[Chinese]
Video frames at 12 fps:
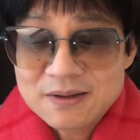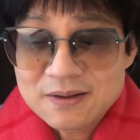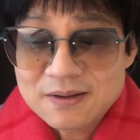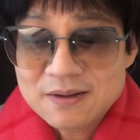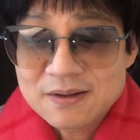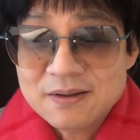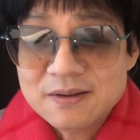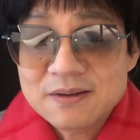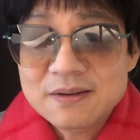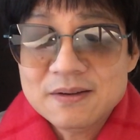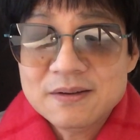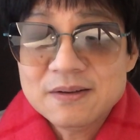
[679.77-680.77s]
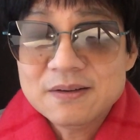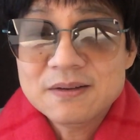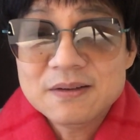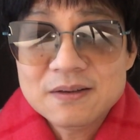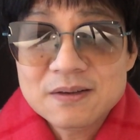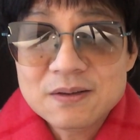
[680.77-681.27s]
啊，
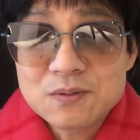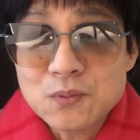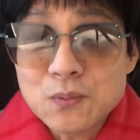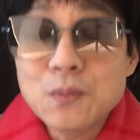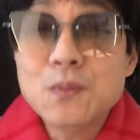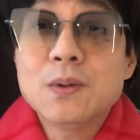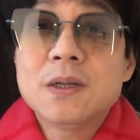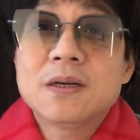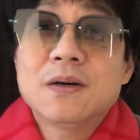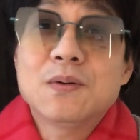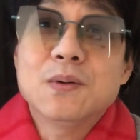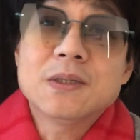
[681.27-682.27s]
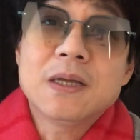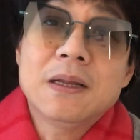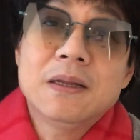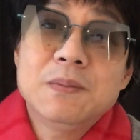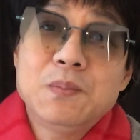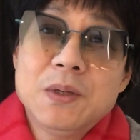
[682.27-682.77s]
中国的这个国家呢，